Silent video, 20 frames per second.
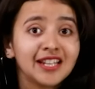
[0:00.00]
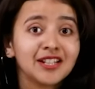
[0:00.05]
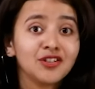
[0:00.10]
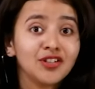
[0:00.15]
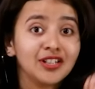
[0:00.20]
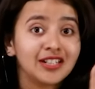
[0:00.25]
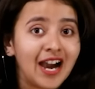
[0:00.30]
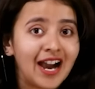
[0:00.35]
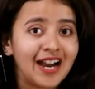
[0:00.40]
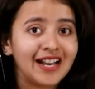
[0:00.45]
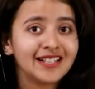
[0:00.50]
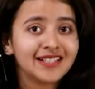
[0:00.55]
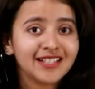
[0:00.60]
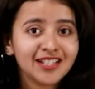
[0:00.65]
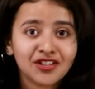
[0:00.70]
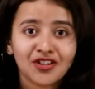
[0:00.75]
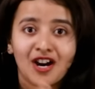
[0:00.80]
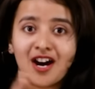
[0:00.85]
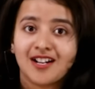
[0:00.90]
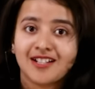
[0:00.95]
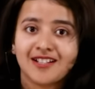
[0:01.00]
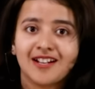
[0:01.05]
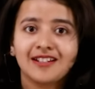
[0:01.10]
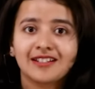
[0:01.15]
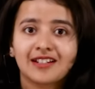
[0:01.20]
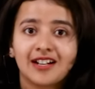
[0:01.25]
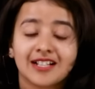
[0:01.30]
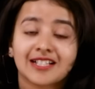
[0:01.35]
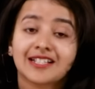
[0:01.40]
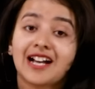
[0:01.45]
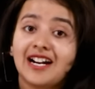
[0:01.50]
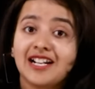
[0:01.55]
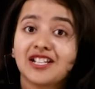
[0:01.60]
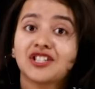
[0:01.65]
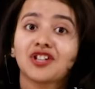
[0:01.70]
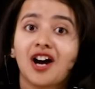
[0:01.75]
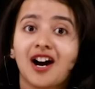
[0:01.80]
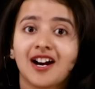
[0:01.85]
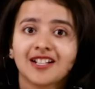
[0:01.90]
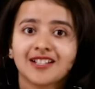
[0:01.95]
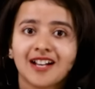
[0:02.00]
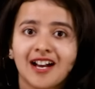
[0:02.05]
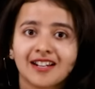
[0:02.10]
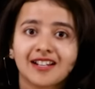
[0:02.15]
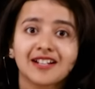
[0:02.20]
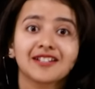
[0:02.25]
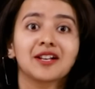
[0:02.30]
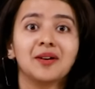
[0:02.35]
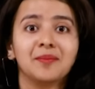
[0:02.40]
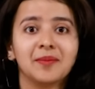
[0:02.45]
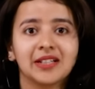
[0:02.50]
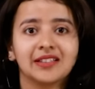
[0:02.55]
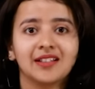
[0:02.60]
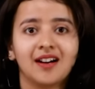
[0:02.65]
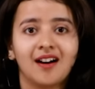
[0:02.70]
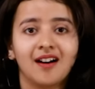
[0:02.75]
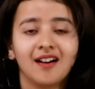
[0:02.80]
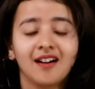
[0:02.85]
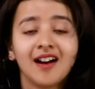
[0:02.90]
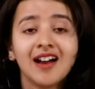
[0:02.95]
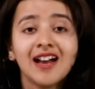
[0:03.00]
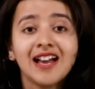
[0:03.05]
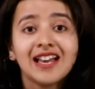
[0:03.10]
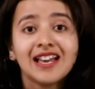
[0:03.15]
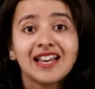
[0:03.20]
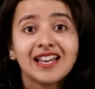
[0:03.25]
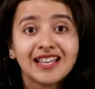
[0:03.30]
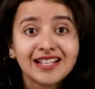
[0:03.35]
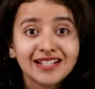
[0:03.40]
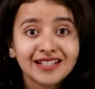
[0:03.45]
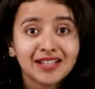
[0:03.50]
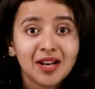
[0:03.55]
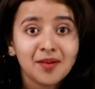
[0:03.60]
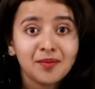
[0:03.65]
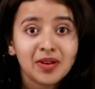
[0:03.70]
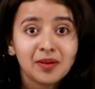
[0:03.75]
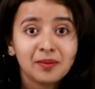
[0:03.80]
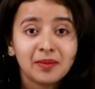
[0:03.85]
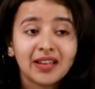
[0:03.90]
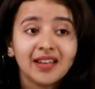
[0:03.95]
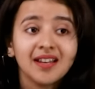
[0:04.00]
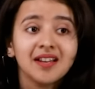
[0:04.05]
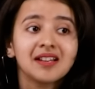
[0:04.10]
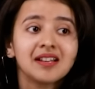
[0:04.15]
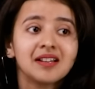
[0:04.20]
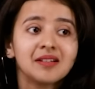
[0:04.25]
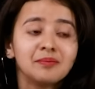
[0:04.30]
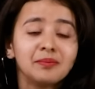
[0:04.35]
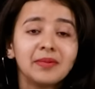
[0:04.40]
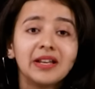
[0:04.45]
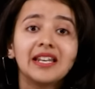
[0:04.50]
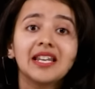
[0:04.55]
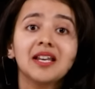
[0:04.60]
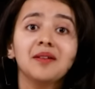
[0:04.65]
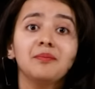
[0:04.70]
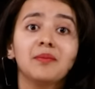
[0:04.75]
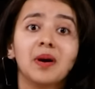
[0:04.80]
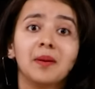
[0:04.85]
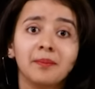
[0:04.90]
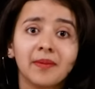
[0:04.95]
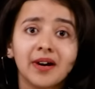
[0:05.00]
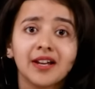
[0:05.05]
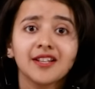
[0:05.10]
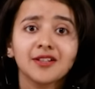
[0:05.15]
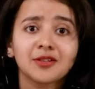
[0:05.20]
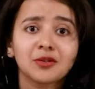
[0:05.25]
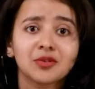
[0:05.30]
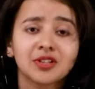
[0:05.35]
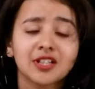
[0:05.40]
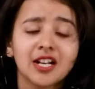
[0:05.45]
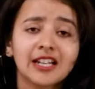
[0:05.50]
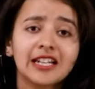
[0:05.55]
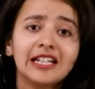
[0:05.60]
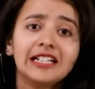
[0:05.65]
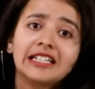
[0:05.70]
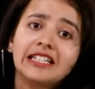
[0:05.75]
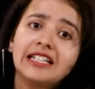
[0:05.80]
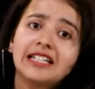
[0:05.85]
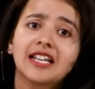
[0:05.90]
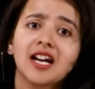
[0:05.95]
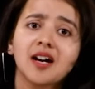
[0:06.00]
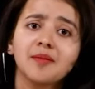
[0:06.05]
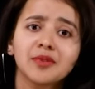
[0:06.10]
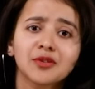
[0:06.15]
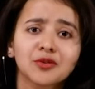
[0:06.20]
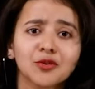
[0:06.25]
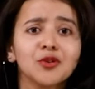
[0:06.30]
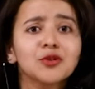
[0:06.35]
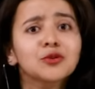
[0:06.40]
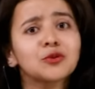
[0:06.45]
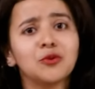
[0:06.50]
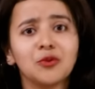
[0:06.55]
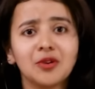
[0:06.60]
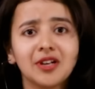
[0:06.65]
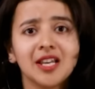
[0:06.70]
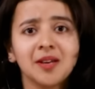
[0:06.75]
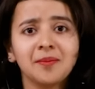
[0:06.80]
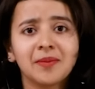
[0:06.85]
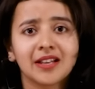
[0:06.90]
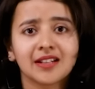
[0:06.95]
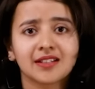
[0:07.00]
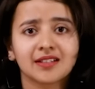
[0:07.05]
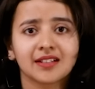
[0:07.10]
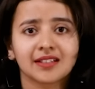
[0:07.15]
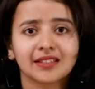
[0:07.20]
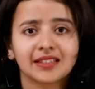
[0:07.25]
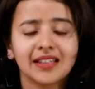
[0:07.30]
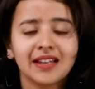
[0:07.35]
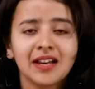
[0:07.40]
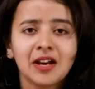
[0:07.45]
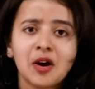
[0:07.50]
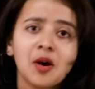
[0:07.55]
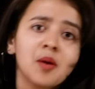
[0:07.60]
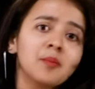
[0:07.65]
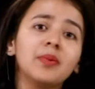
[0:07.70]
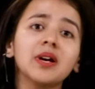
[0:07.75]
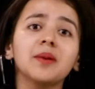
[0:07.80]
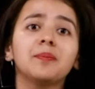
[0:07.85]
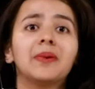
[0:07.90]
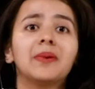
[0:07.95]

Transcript: ये जो ढाई से चार साल का साढ़े चार साल का समय था इस समय में मेरी मम्मा ने सोचा कि ठीक है हम इसको स्कूल नहीं भेज सकते पर